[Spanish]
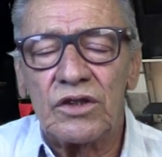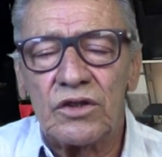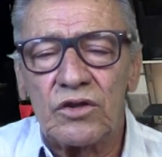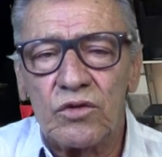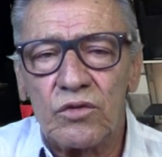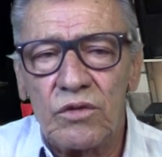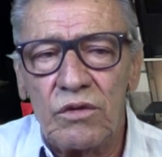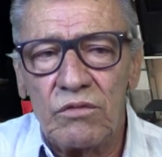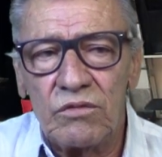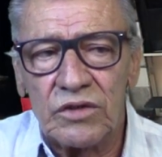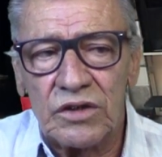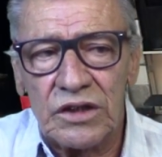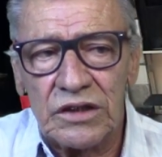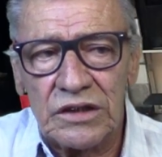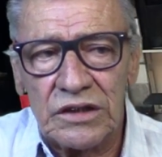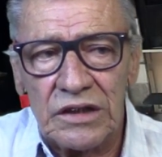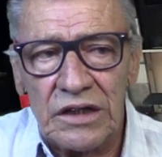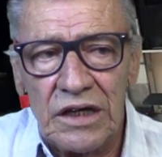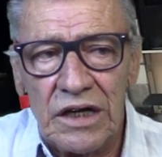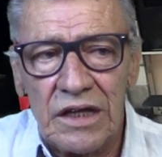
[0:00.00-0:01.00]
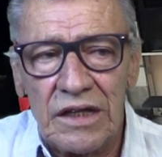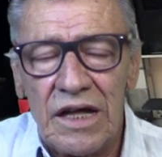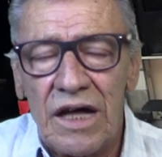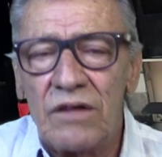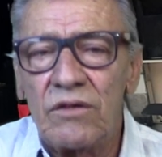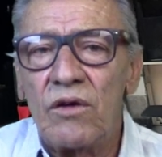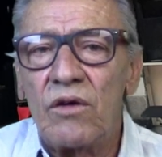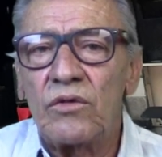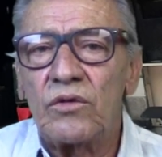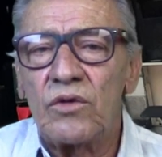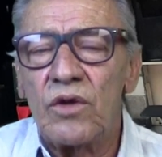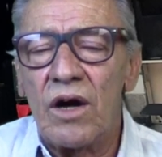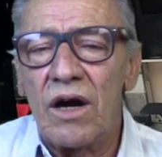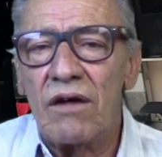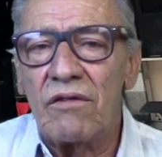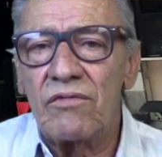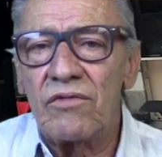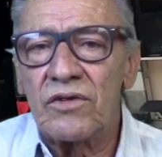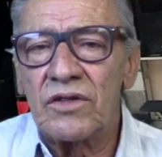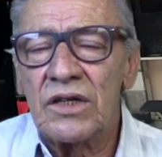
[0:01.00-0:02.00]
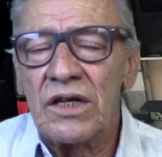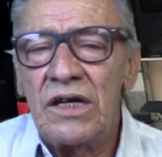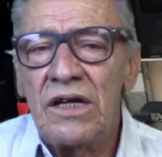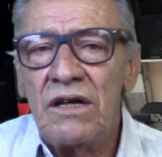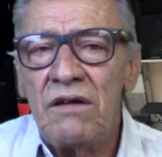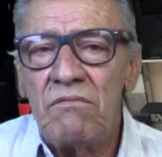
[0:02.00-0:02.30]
estuvimos este, dando autógrafos,